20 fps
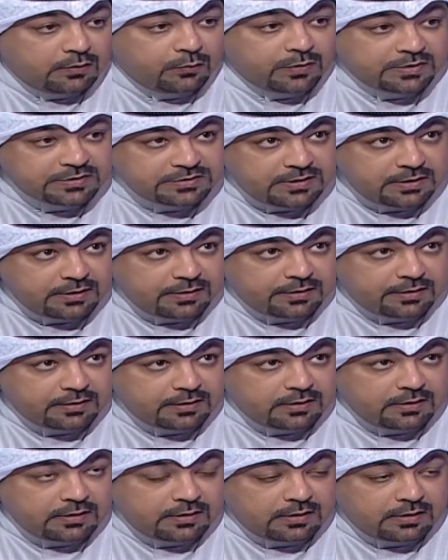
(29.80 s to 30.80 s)

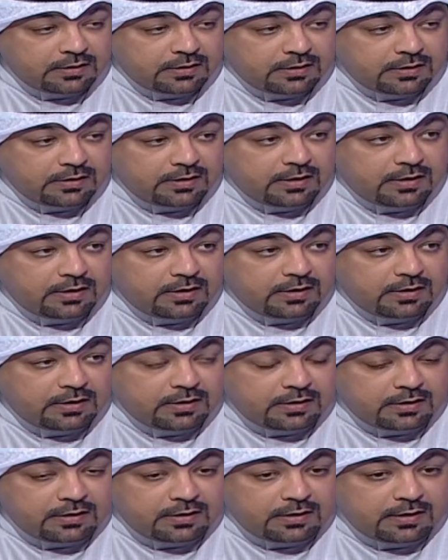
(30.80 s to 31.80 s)
وزير
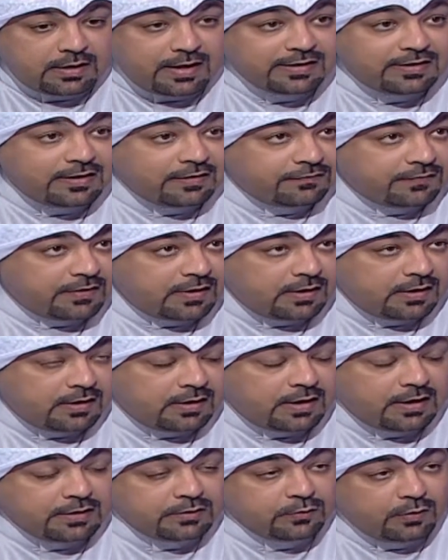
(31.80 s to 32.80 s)
هدف
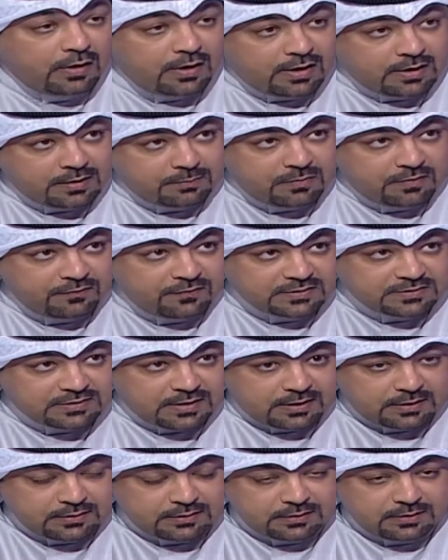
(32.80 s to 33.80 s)
أن يحارب
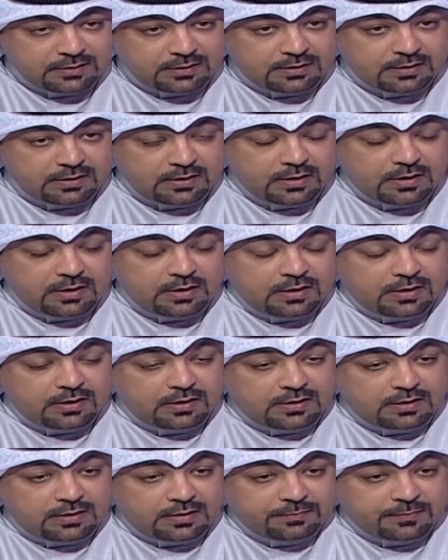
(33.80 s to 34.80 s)
الفساد
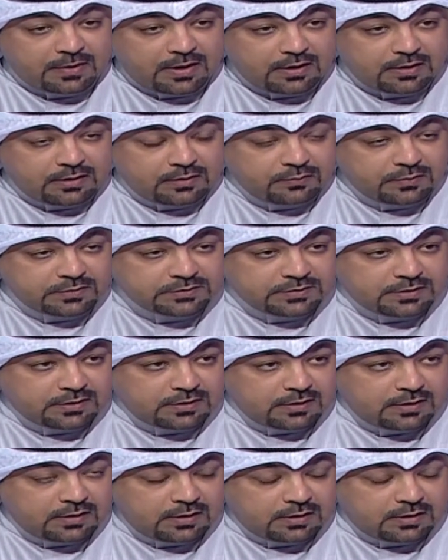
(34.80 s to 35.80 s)
مع
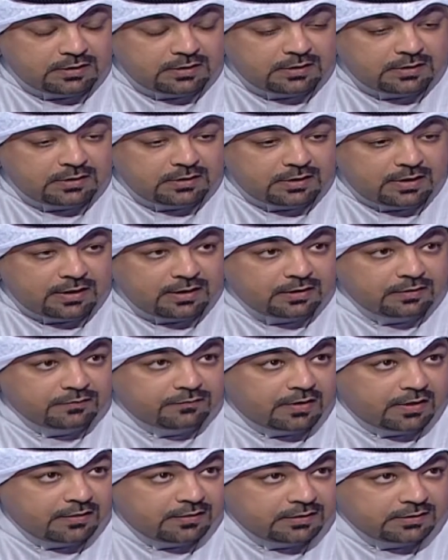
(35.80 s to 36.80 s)
الوزير الأخ
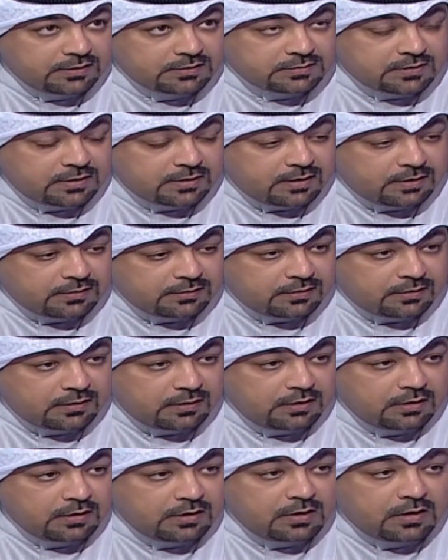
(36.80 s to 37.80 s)
الفاضل عيسى
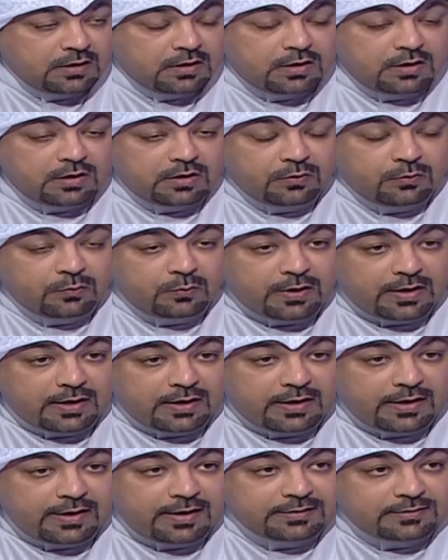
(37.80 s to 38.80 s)
الكندري
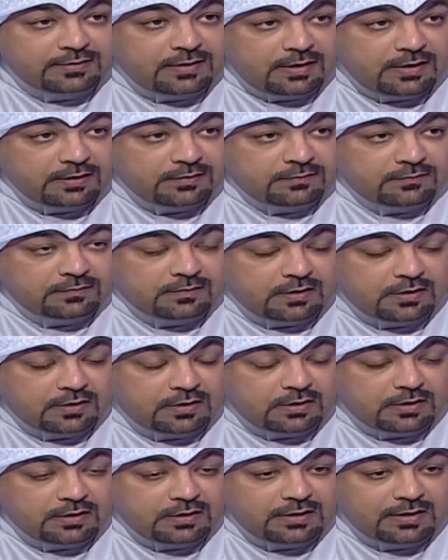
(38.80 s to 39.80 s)
وأتيت
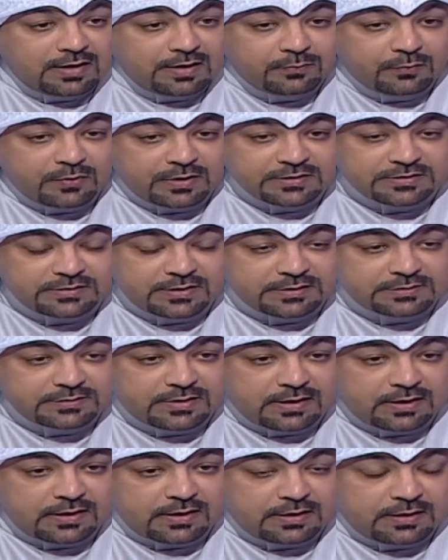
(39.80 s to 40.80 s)
إلى
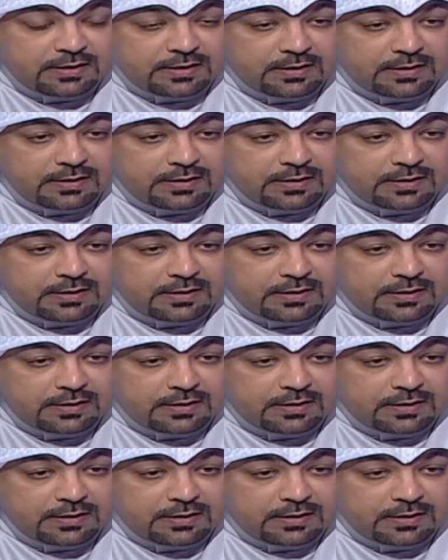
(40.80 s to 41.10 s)
مؤسسة